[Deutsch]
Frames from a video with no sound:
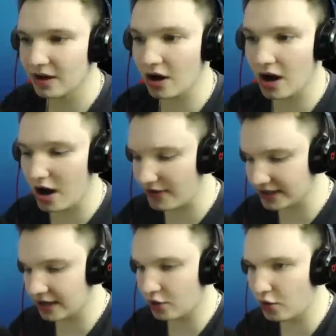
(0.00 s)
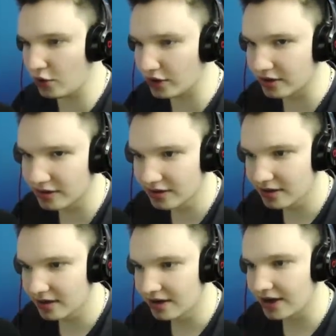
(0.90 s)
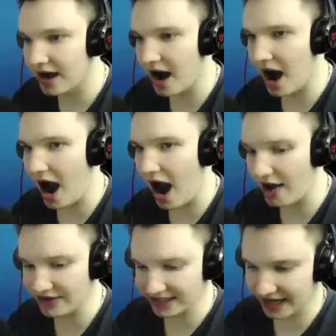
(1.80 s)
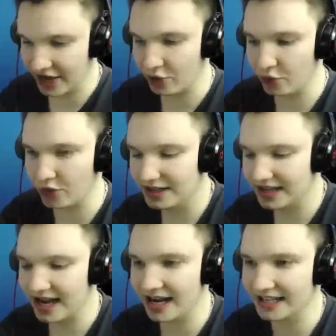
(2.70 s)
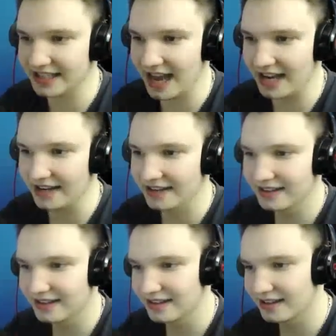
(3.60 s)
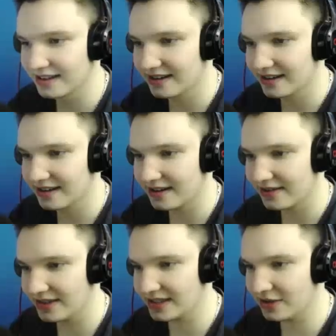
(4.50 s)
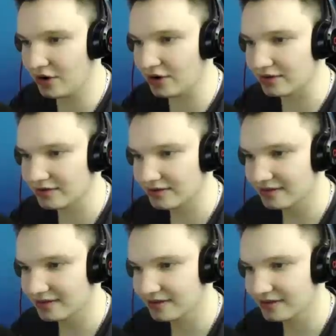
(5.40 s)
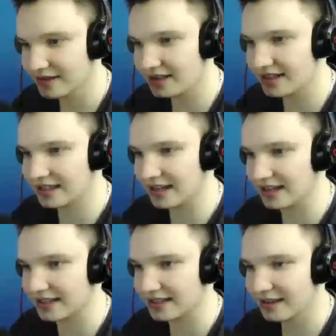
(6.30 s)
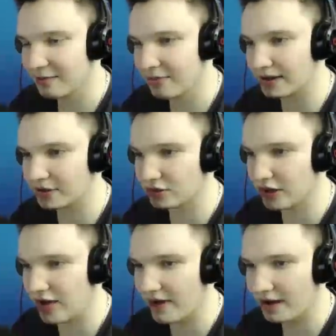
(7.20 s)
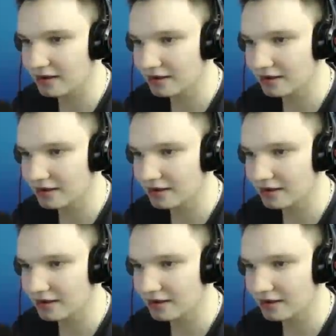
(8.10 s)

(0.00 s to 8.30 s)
Oh, wir sind ein Huhn! Nein, wir sind kein Huhn. Das kann gar nicht sein. Wir sind ein Huhn. Tatsächlich. Bestes Huhn ever.